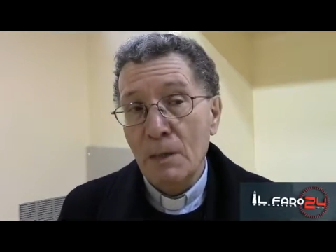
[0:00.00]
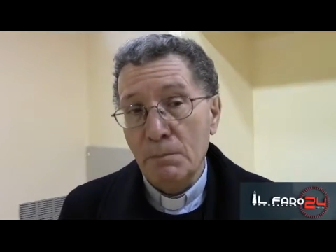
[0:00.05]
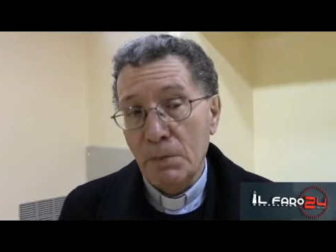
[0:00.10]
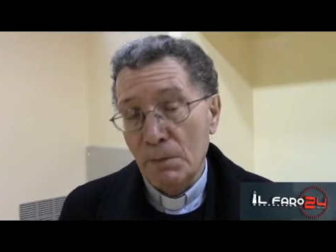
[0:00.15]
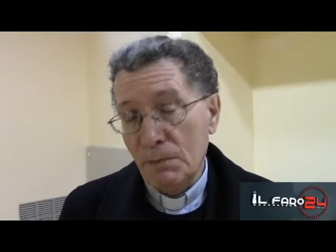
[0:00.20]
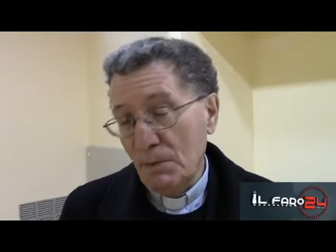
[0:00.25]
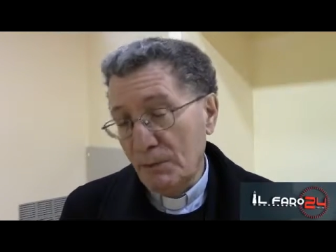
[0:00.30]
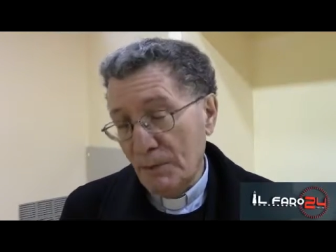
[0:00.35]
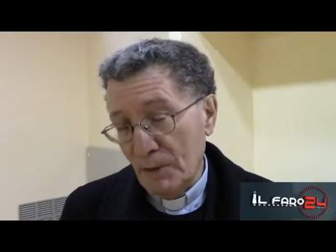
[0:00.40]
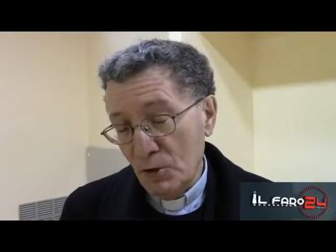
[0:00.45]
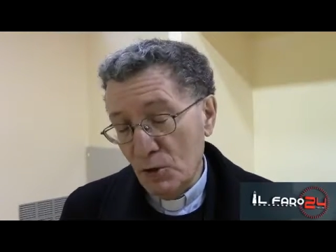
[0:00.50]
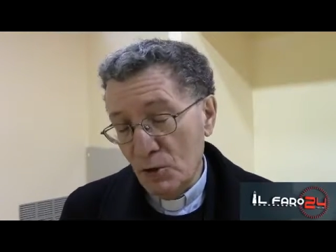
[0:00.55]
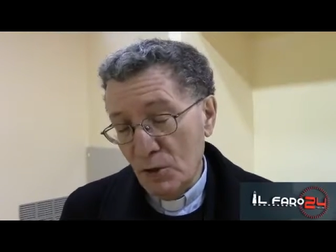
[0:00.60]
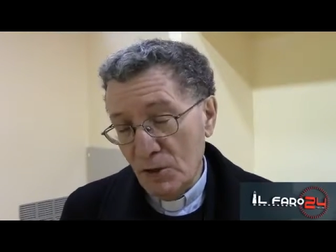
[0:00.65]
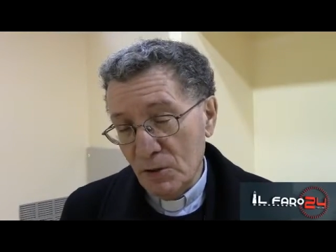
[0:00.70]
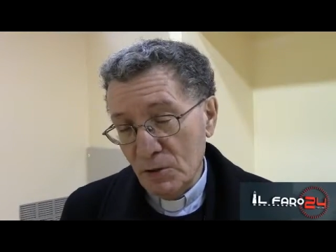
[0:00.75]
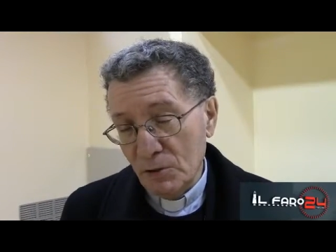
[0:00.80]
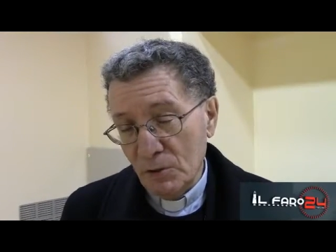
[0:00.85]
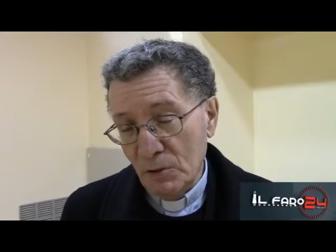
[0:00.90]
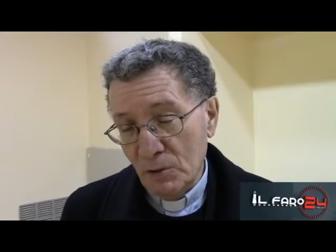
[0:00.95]
Papa
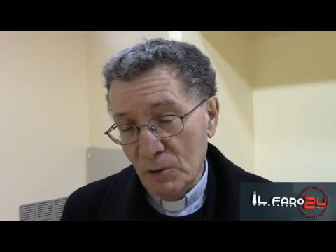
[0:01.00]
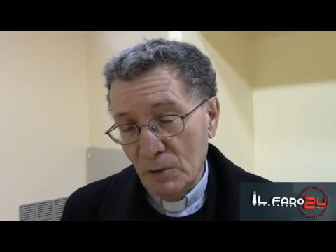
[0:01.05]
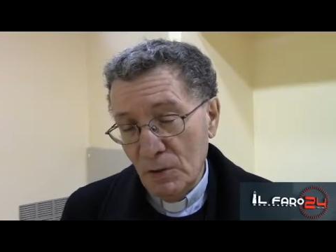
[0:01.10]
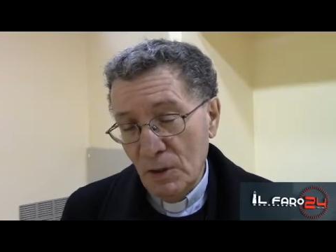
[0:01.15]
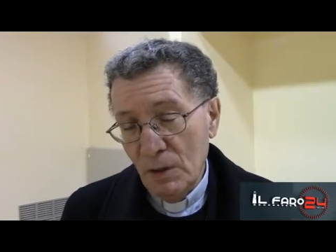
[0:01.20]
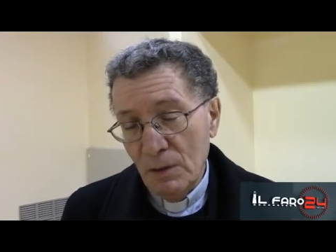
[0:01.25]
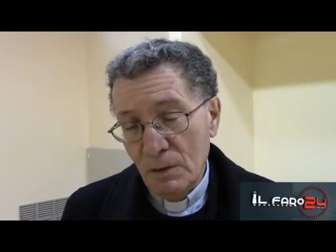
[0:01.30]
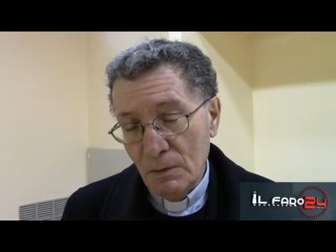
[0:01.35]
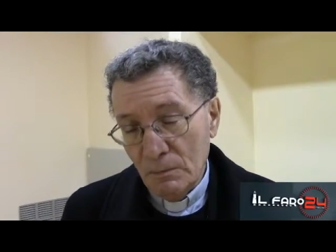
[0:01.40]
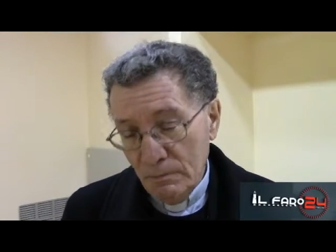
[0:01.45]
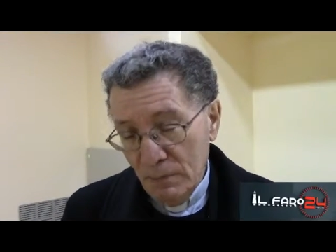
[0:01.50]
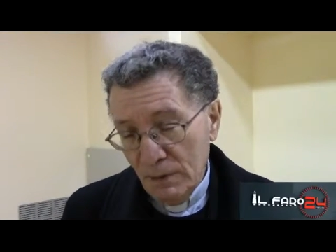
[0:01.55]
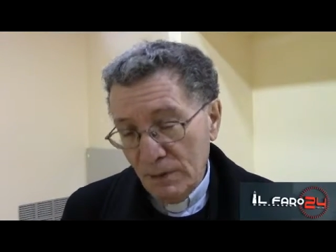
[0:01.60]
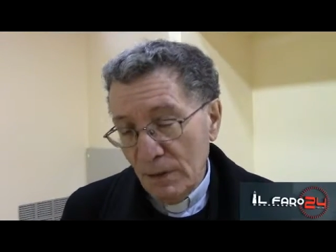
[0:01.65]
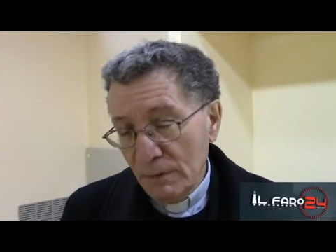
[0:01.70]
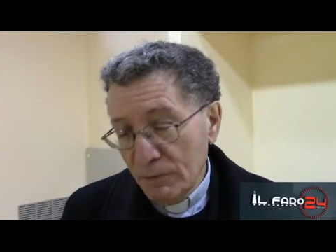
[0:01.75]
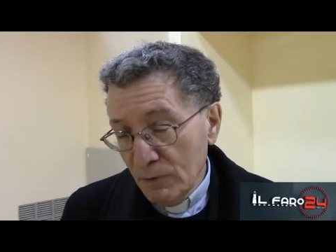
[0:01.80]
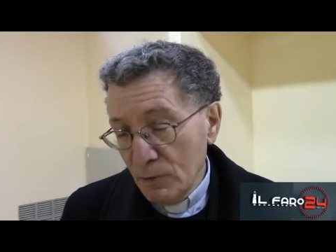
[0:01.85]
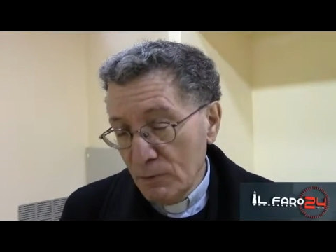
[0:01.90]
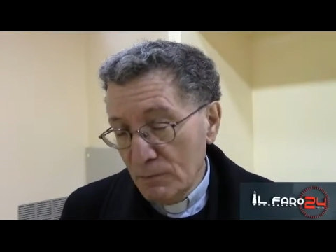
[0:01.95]
Francesco
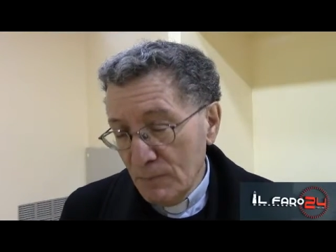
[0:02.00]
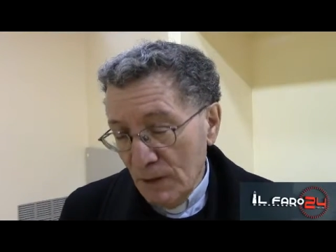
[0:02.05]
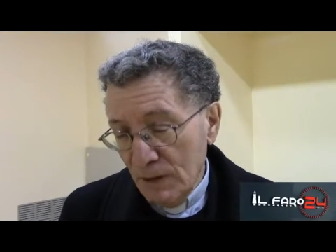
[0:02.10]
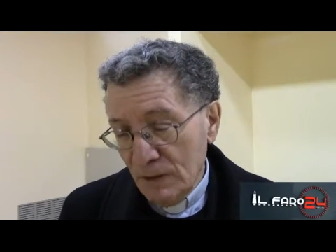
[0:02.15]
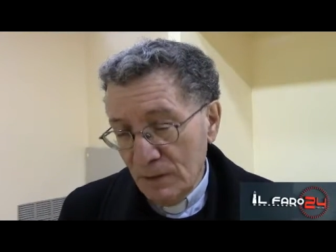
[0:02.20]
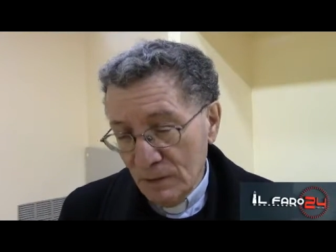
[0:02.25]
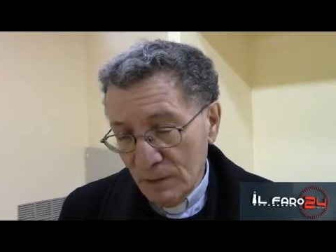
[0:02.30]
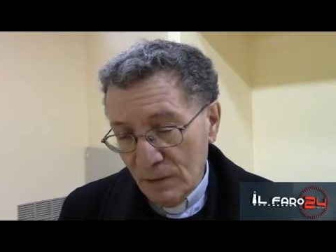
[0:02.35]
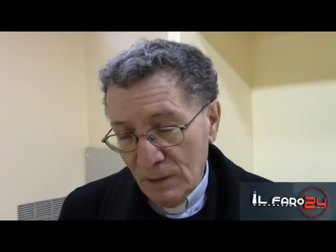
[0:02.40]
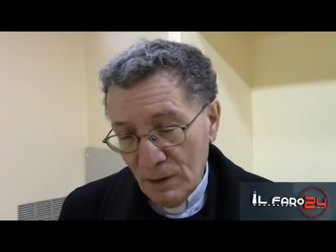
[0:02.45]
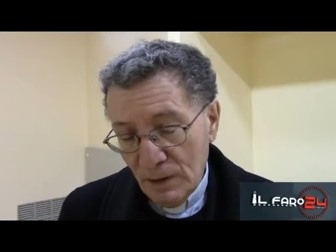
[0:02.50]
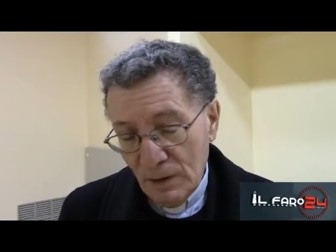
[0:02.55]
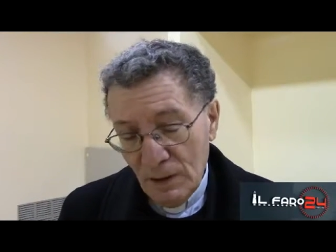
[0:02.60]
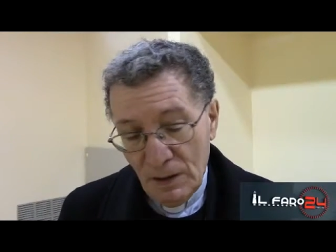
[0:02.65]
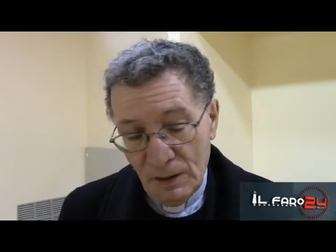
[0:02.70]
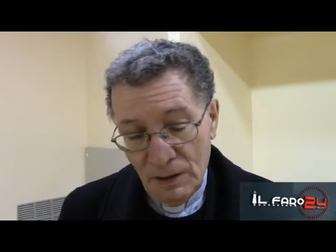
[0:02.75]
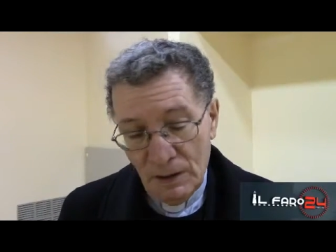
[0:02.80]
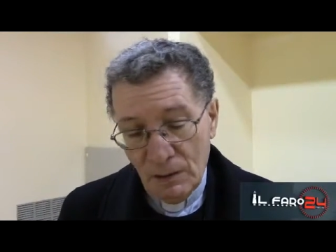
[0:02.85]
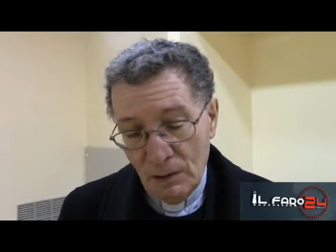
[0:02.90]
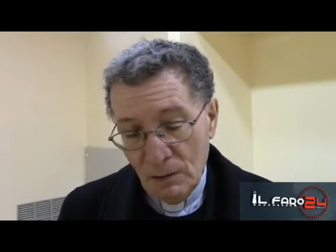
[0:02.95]
benevolmente
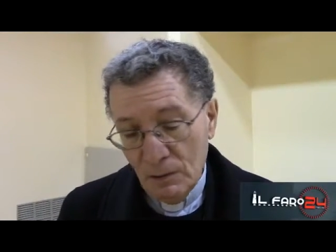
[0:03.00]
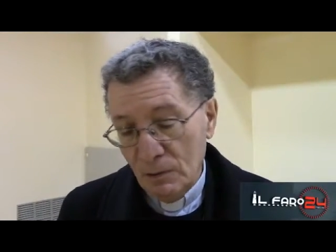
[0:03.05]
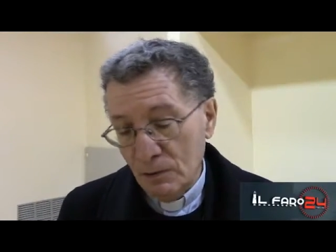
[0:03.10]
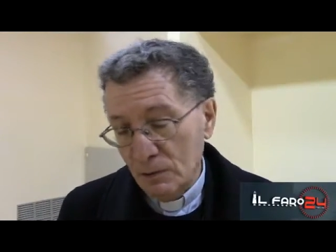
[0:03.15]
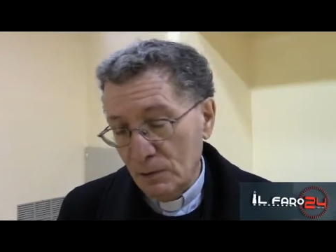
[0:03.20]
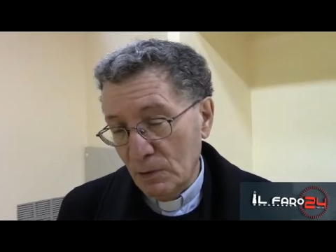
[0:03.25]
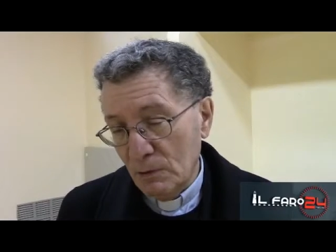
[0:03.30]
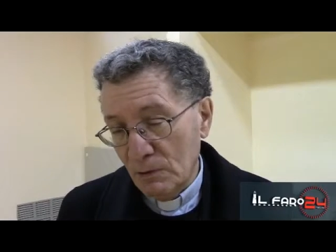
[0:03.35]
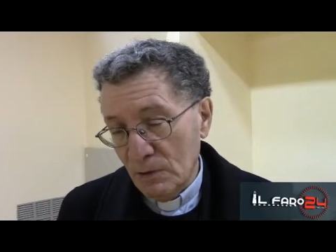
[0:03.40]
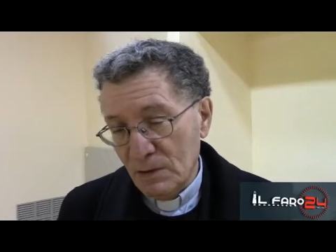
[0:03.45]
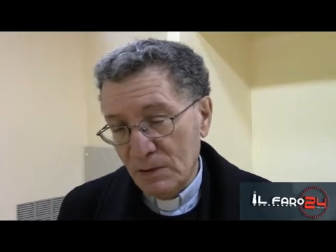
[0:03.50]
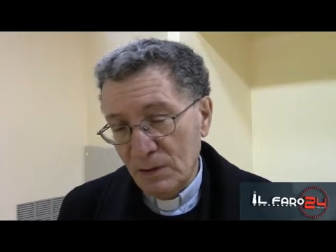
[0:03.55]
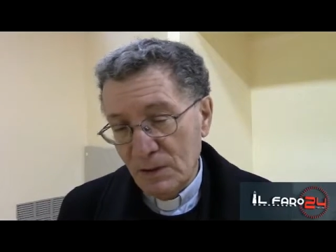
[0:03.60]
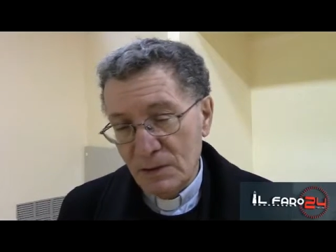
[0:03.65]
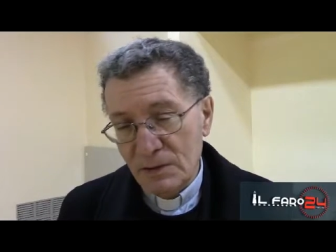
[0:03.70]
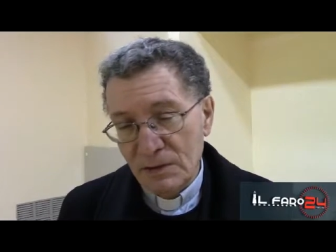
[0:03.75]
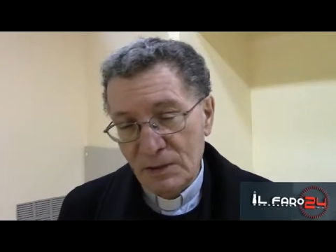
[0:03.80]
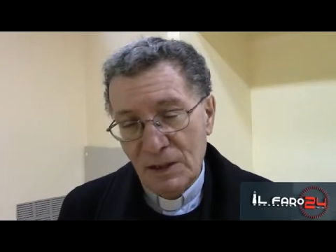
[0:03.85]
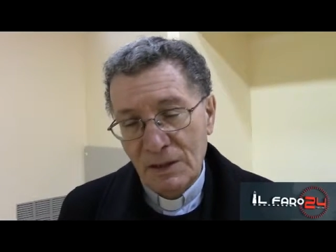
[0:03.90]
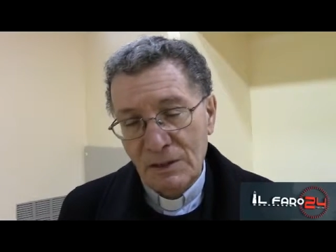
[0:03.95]
ha raccolto questa,
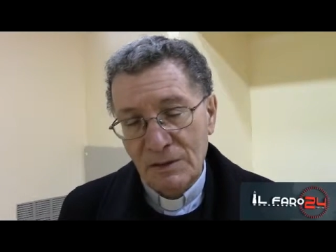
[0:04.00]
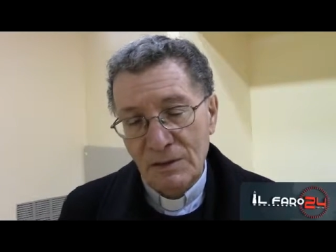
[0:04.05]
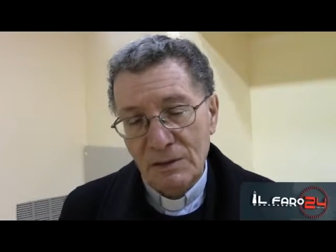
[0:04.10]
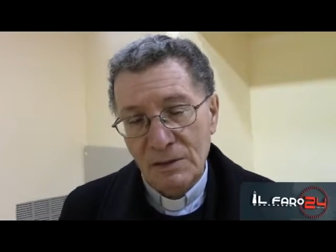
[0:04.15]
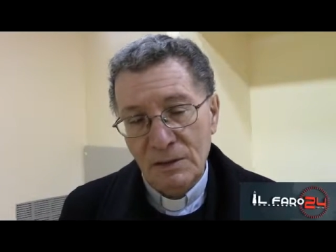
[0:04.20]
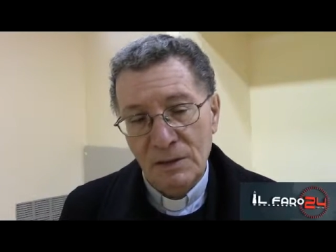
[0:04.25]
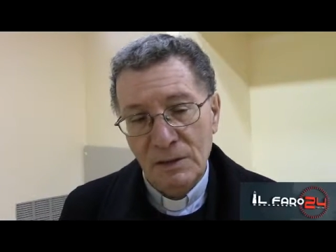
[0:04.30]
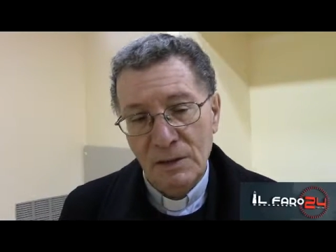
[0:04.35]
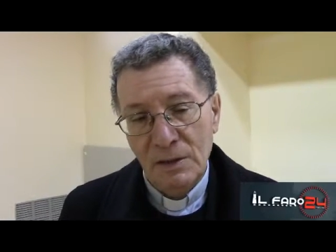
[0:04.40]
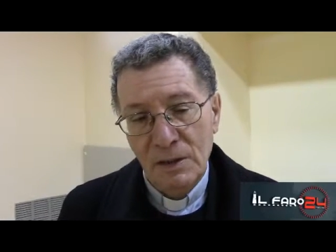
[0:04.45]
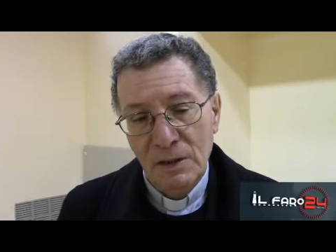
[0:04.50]
istante,